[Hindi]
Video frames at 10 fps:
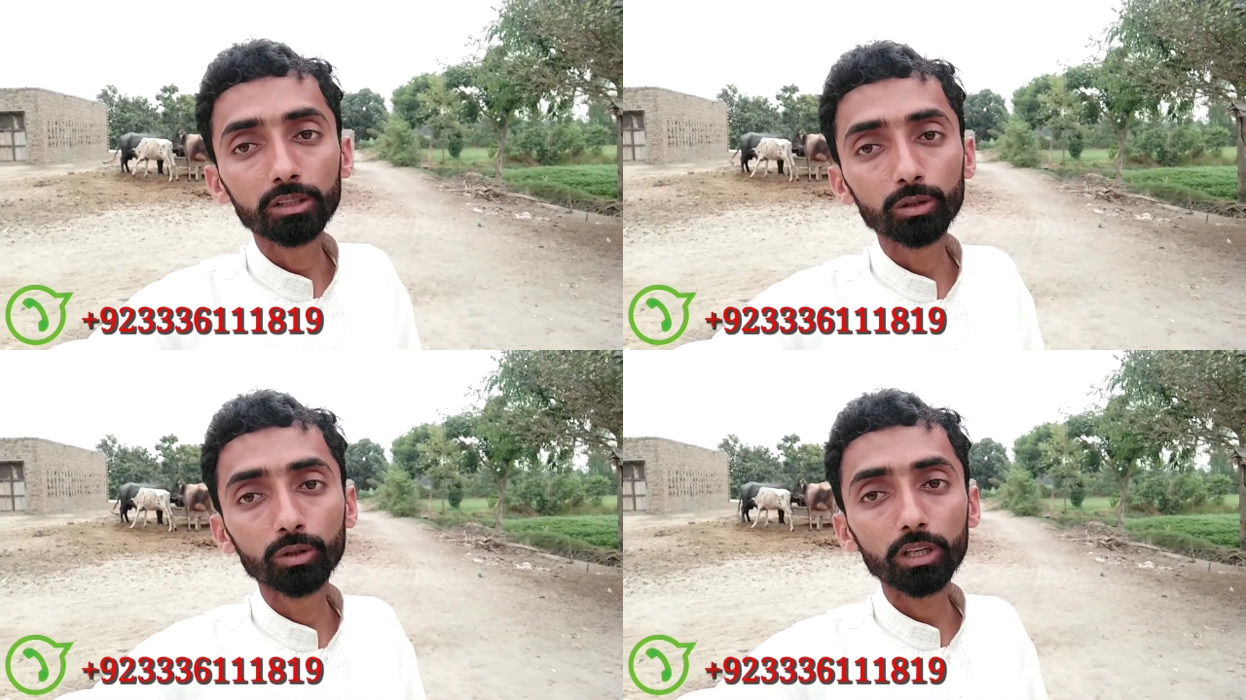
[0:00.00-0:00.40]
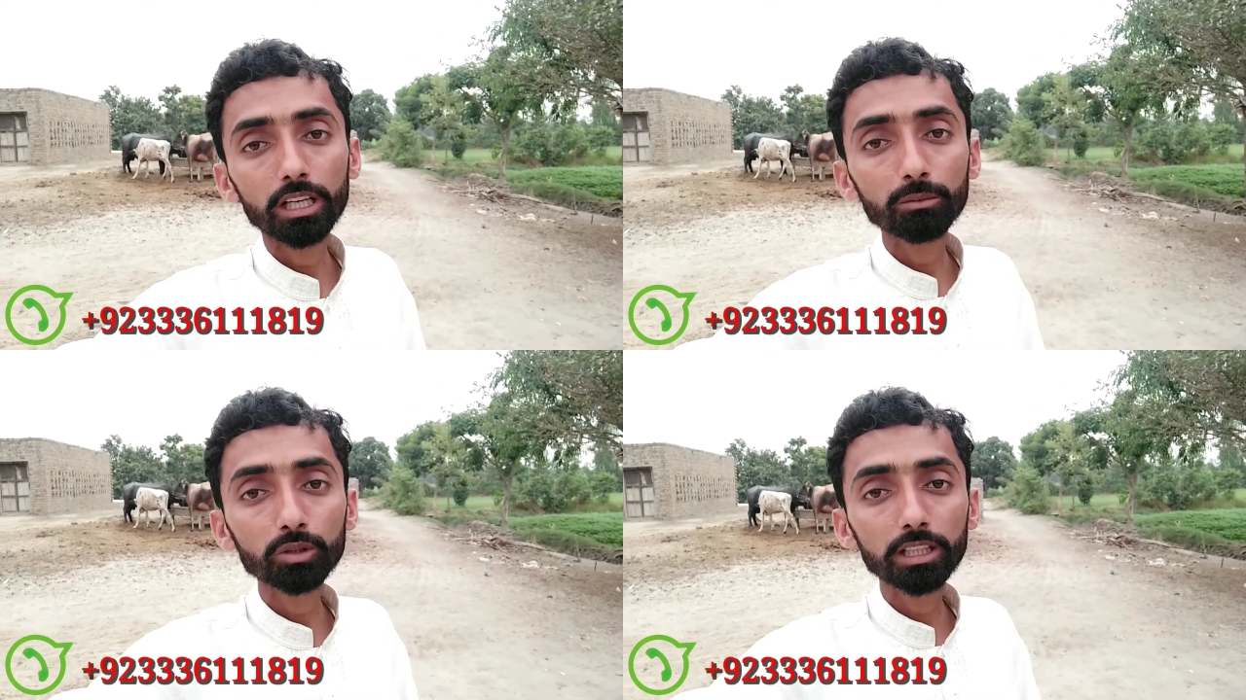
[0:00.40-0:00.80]
तो
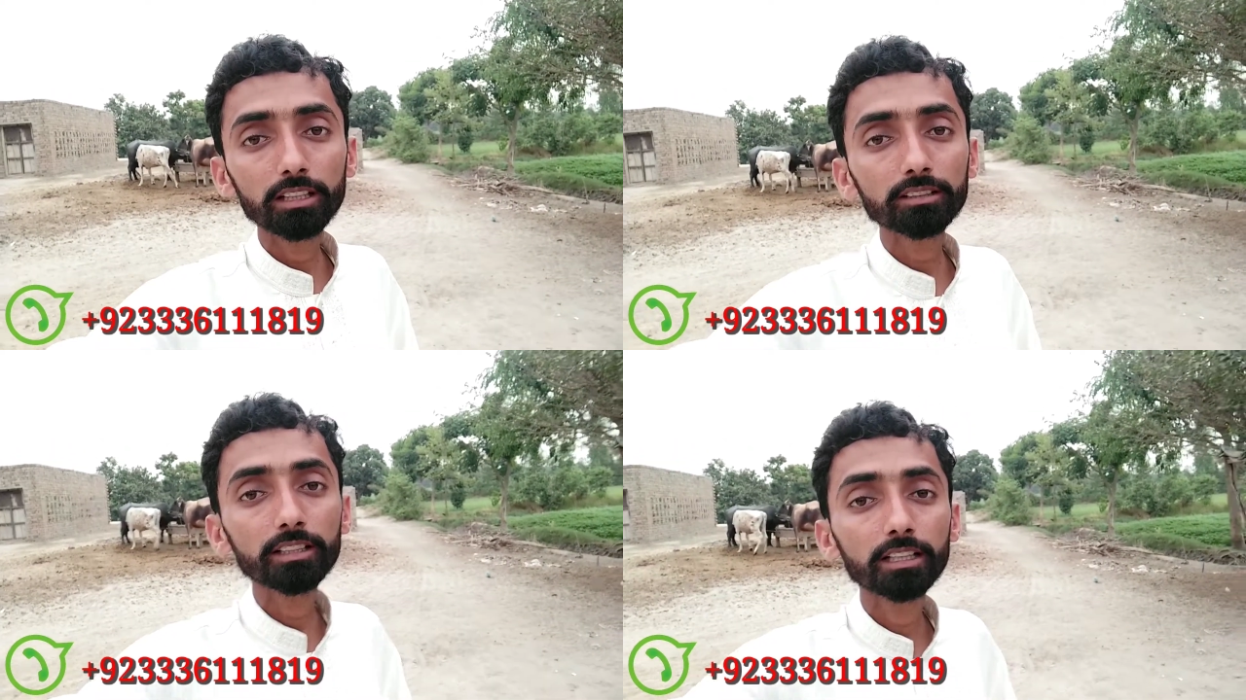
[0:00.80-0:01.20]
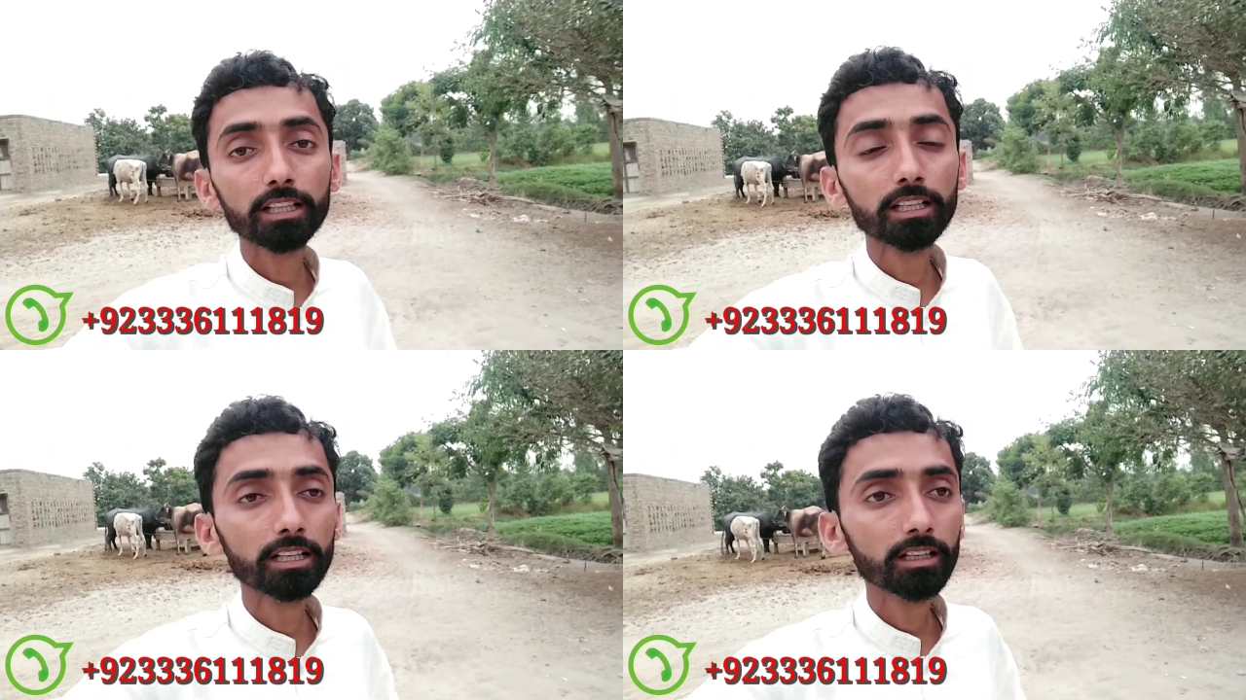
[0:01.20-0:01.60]
अलहमदिल्ला से
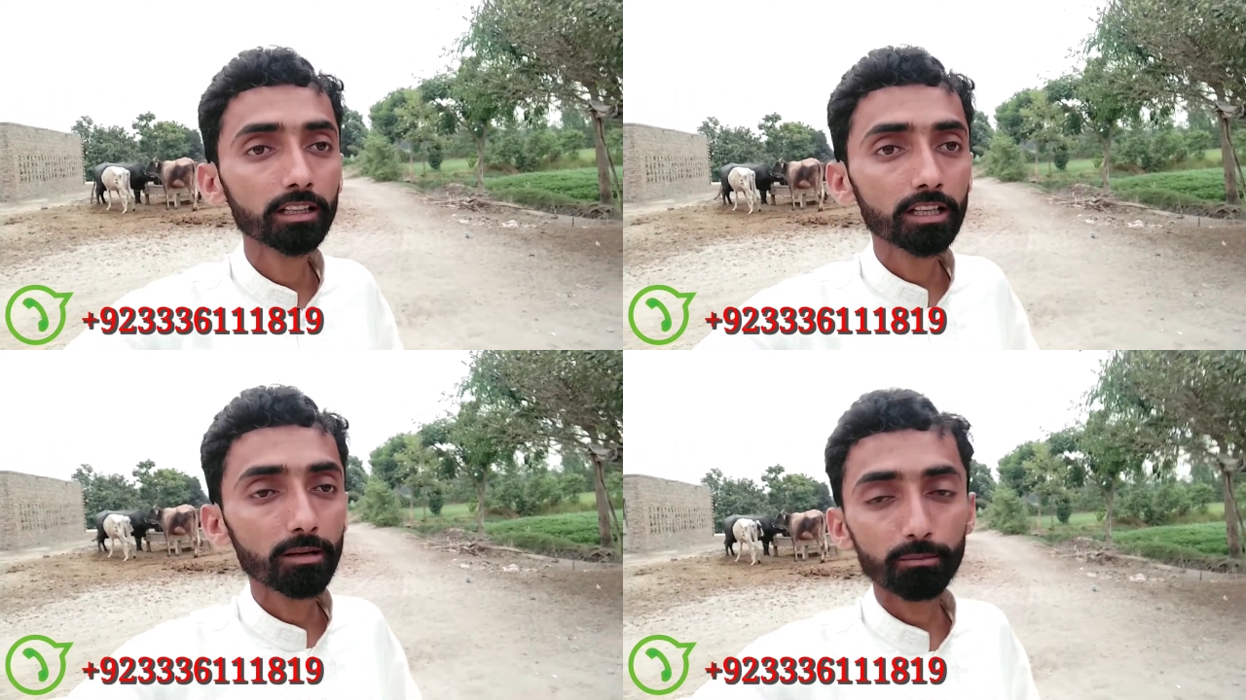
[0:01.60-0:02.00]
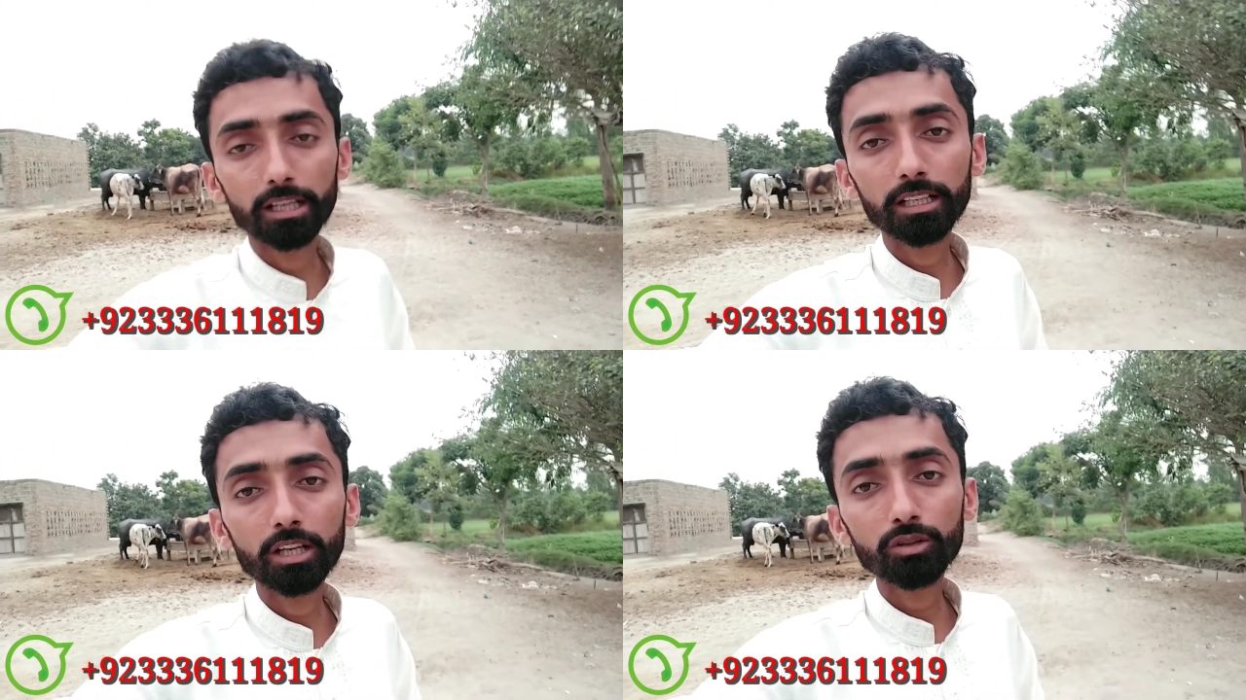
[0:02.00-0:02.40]

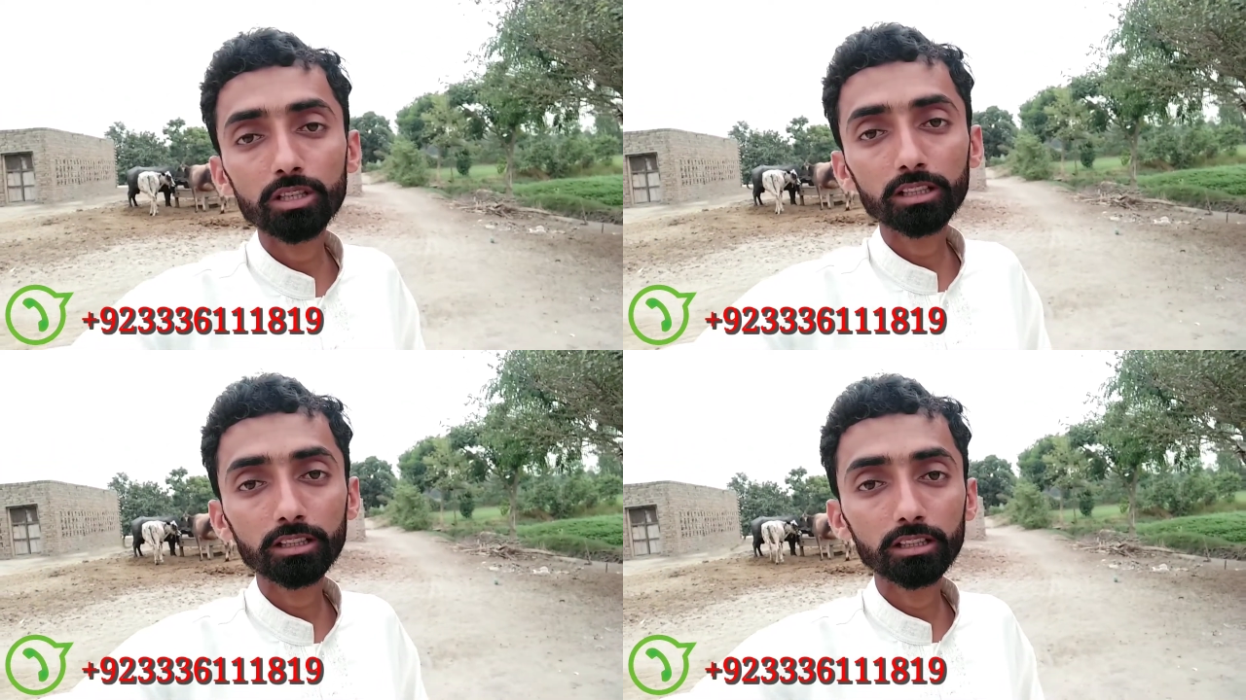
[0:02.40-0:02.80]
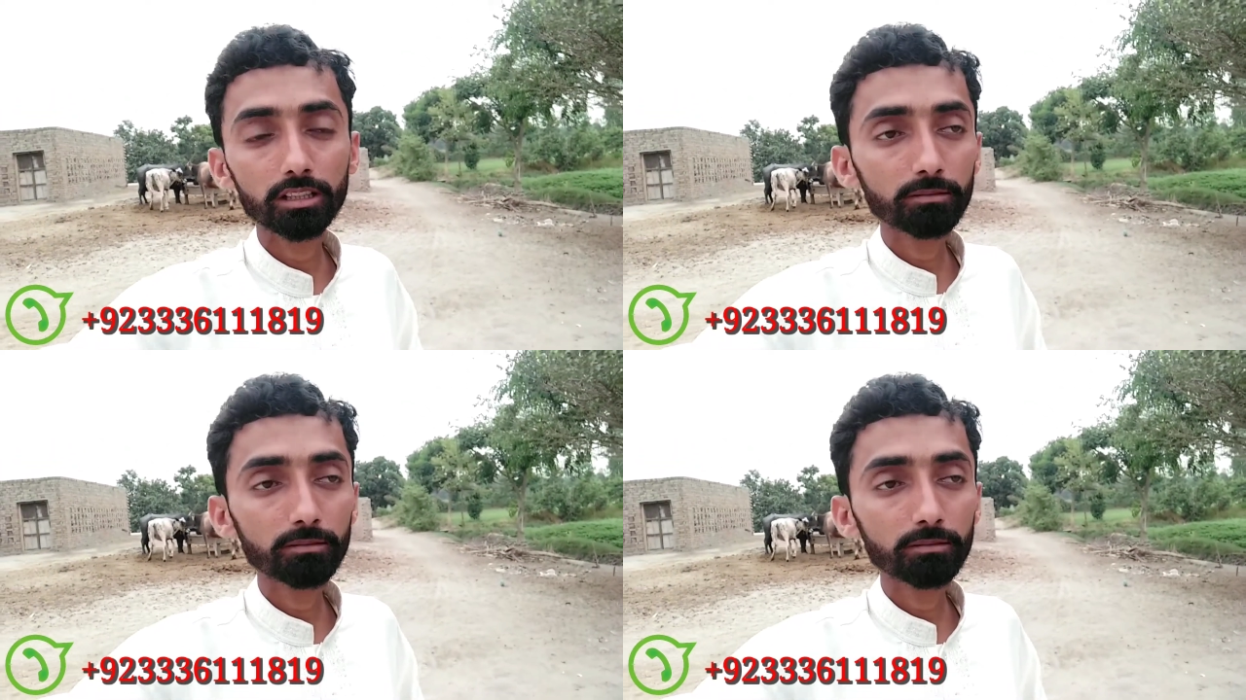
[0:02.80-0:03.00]
मैं जान की